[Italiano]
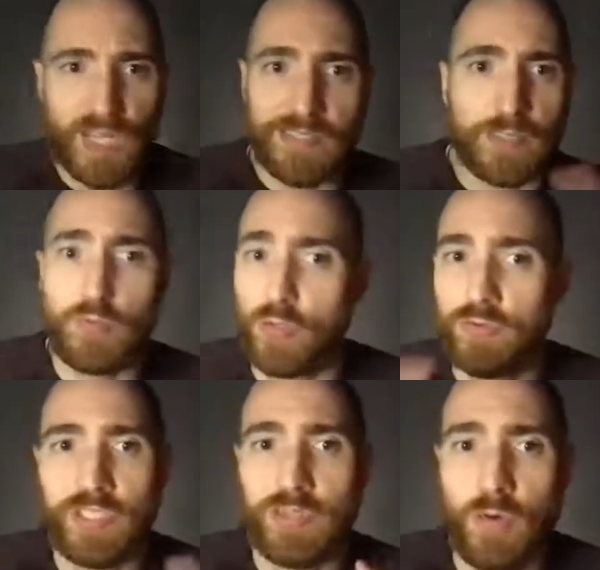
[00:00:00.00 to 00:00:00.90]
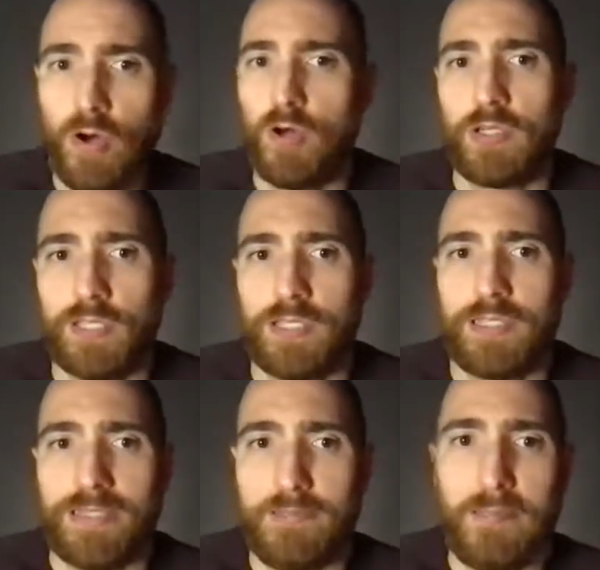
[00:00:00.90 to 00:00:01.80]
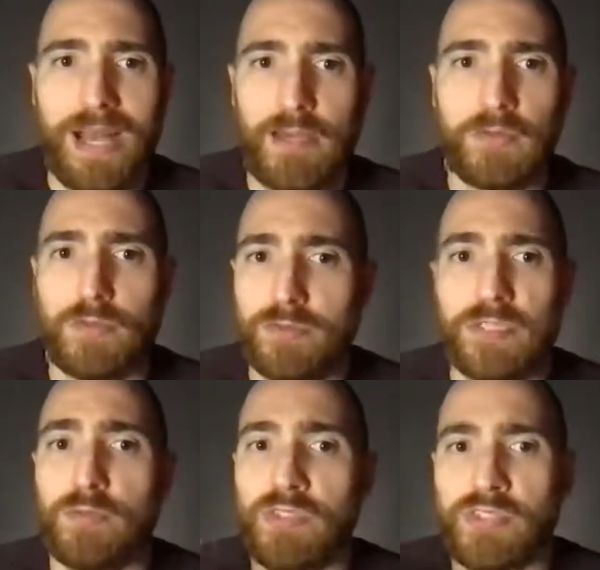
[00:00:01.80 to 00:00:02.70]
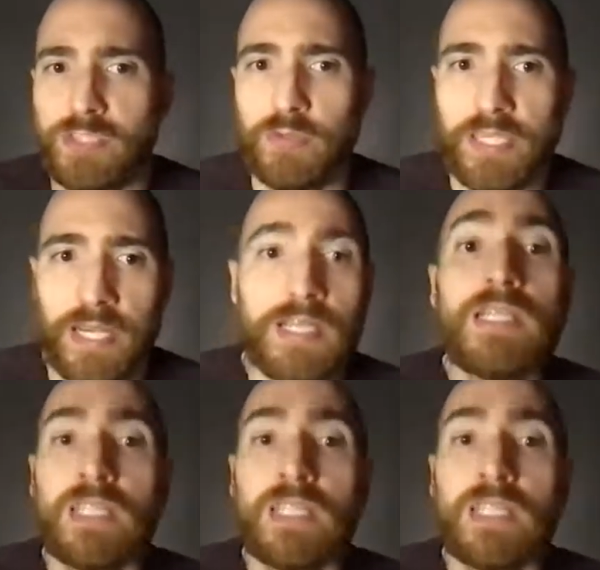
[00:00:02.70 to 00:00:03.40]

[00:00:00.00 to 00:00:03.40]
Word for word: È stato un continuo eh, rimpallo, un continuo inseguire.